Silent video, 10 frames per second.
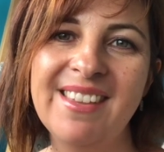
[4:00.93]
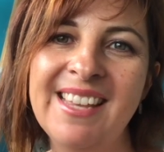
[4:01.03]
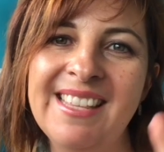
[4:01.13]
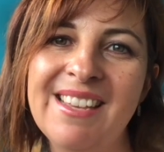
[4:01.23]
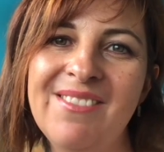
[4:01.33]
À
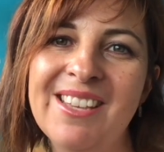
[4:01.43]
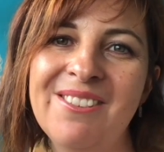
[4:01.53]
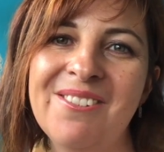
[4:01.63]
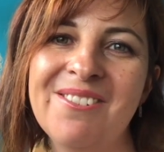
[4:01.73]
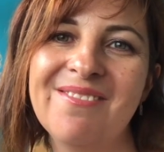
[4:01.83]
très
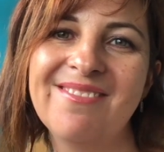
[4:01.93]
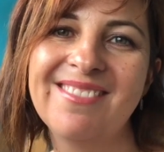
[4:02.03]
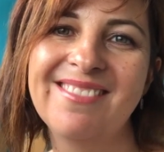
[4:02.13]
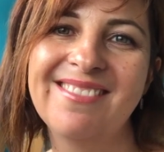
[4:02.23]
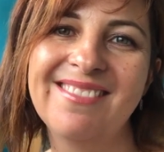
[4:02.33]
bientôt.
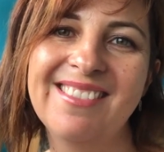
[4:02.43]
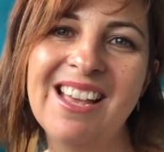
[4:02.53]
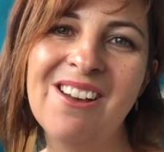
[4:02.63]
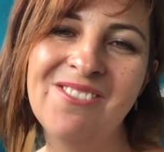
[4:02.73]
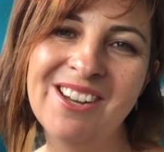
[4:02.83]

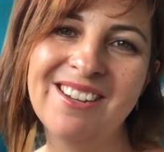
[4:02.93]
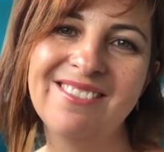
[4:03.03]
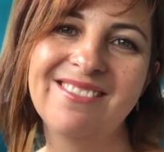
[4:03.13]
Au revoir.